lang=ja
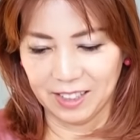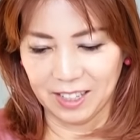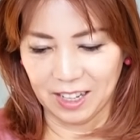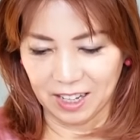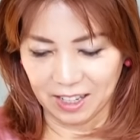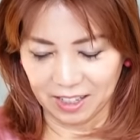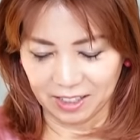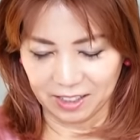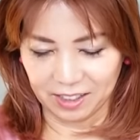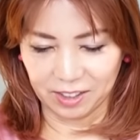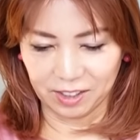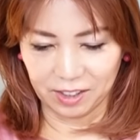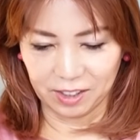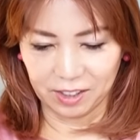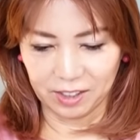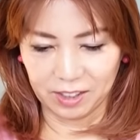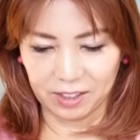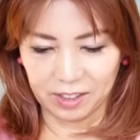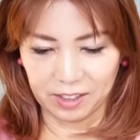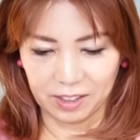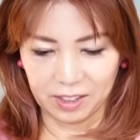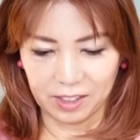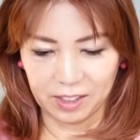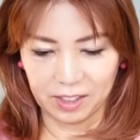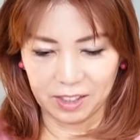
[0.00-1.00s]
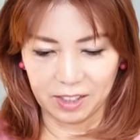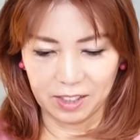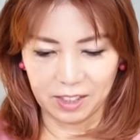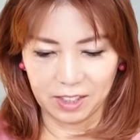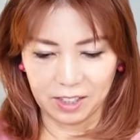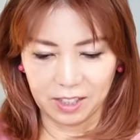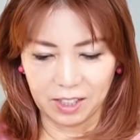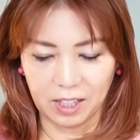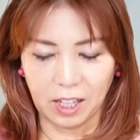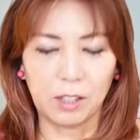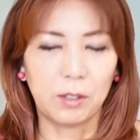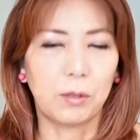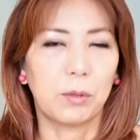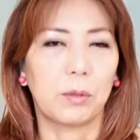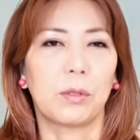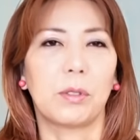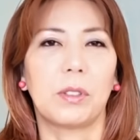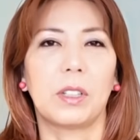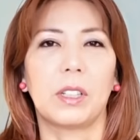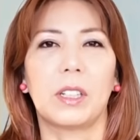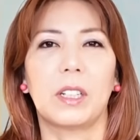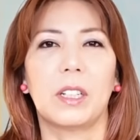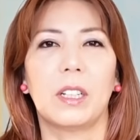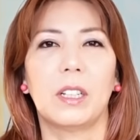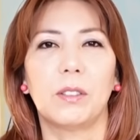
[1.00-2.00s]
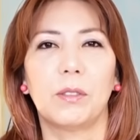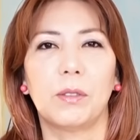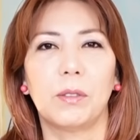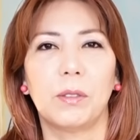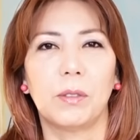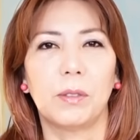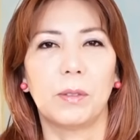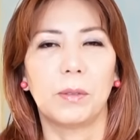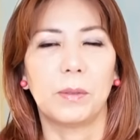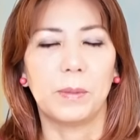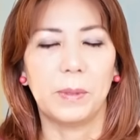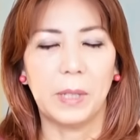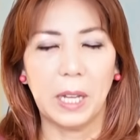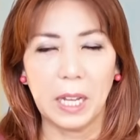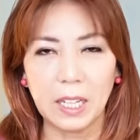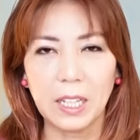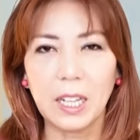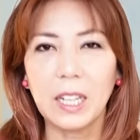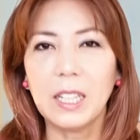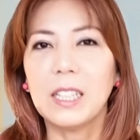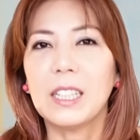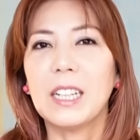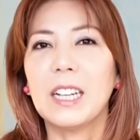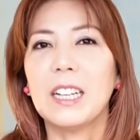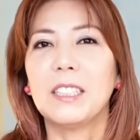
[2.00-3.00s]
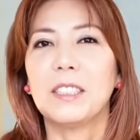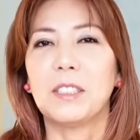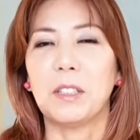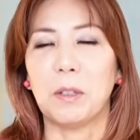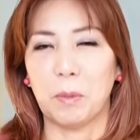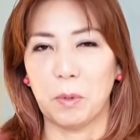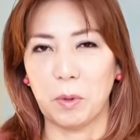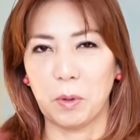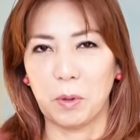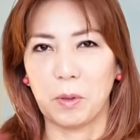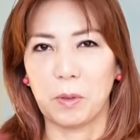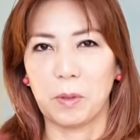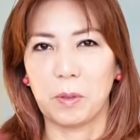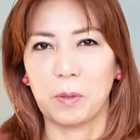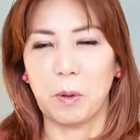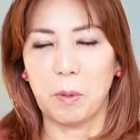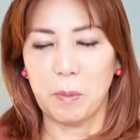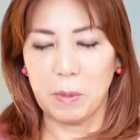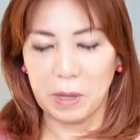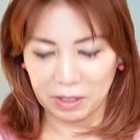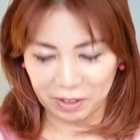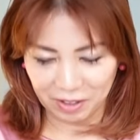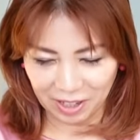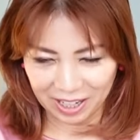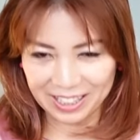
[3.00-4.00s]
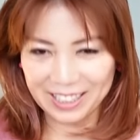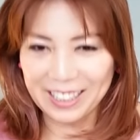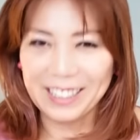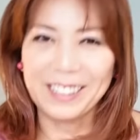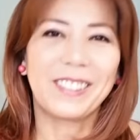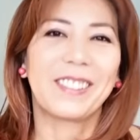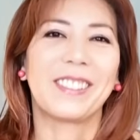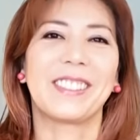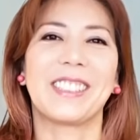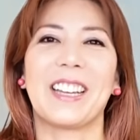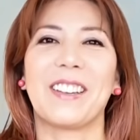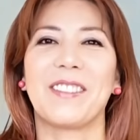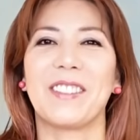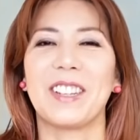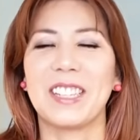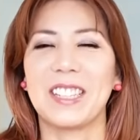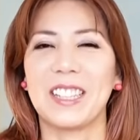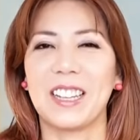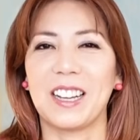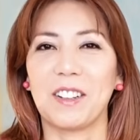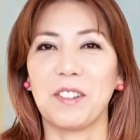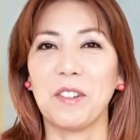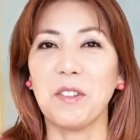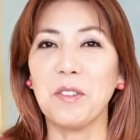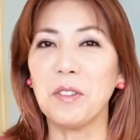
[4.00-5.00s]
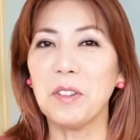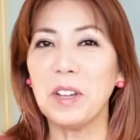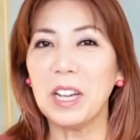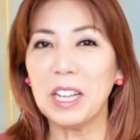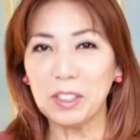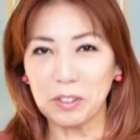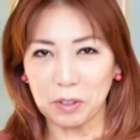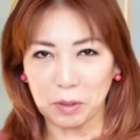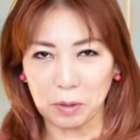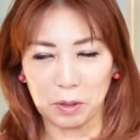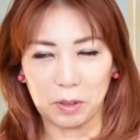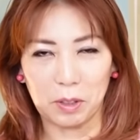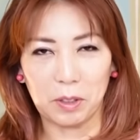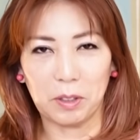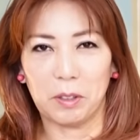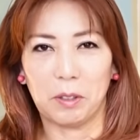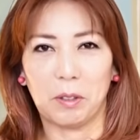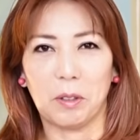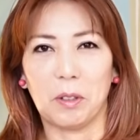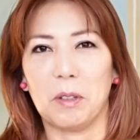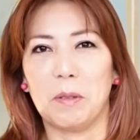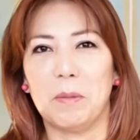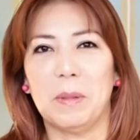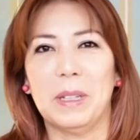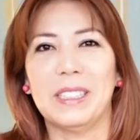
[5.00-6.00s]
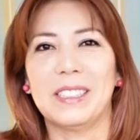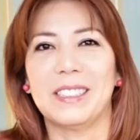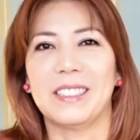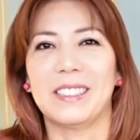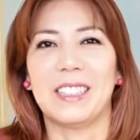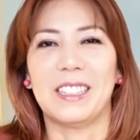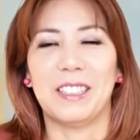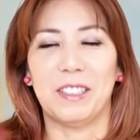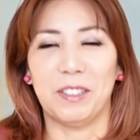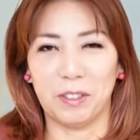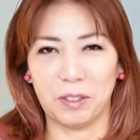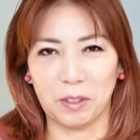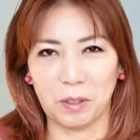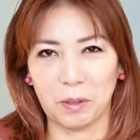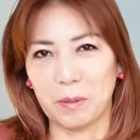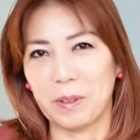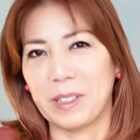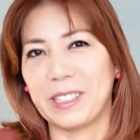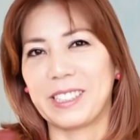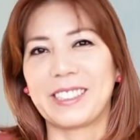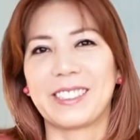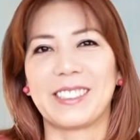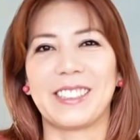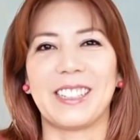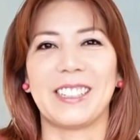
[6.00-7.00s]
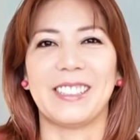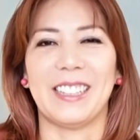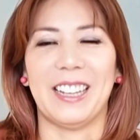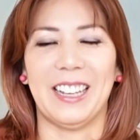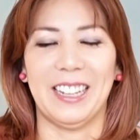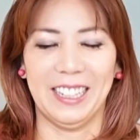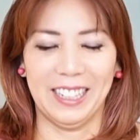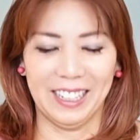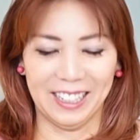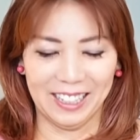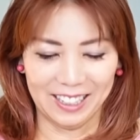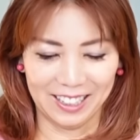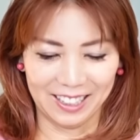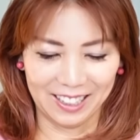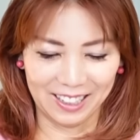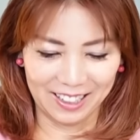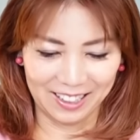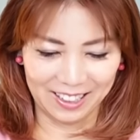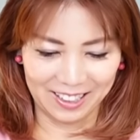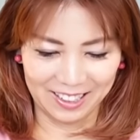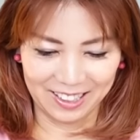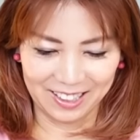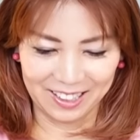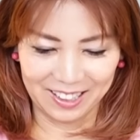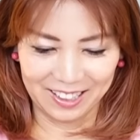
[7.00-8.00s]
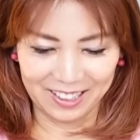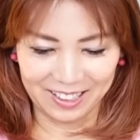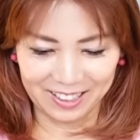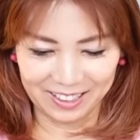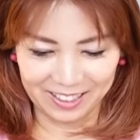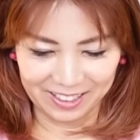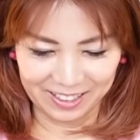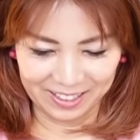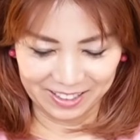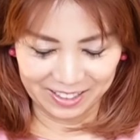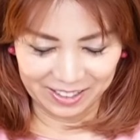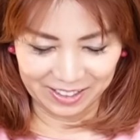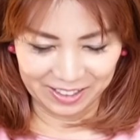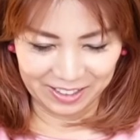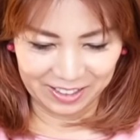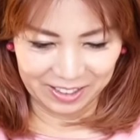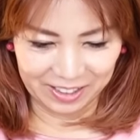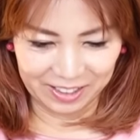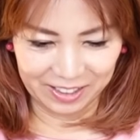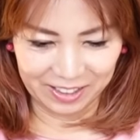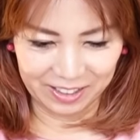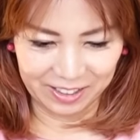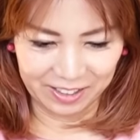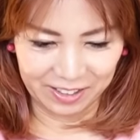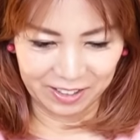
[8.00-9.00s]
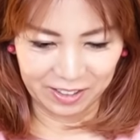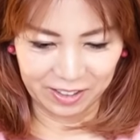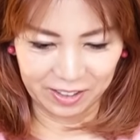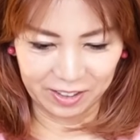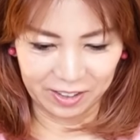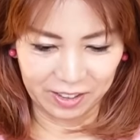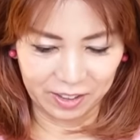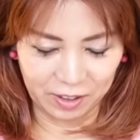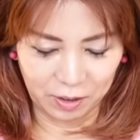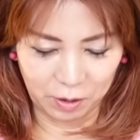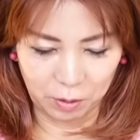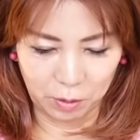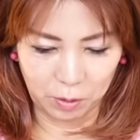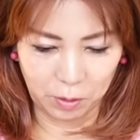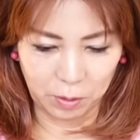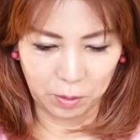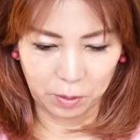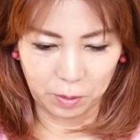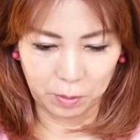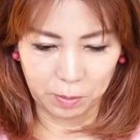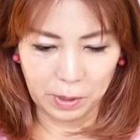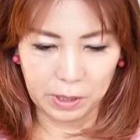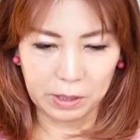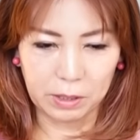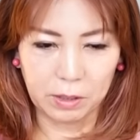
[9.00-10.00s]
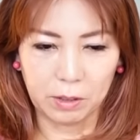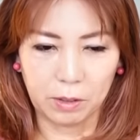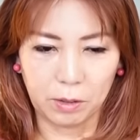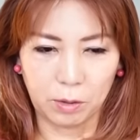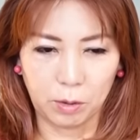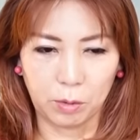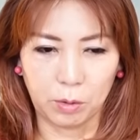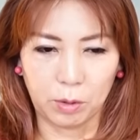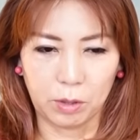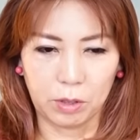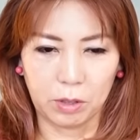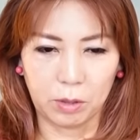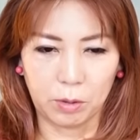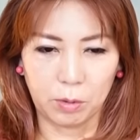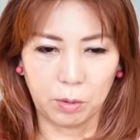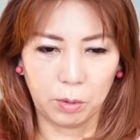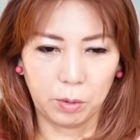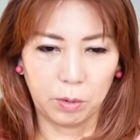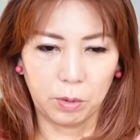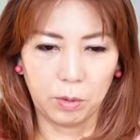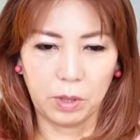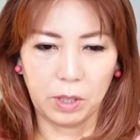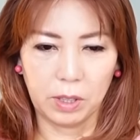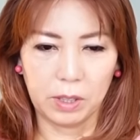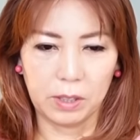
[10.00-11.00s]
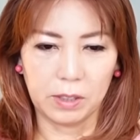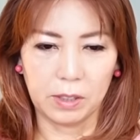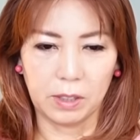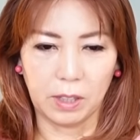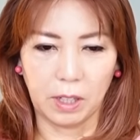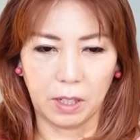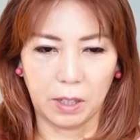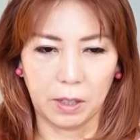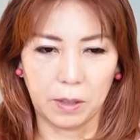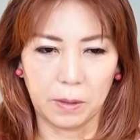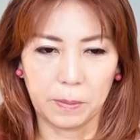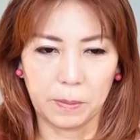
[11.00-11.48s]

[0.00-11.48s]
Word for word: はい。あとそれからの恋愛に関してもコメントありがとうございました。この後すぐ取りますので少々お待ちください。うんとまずちょっと仕事ですね。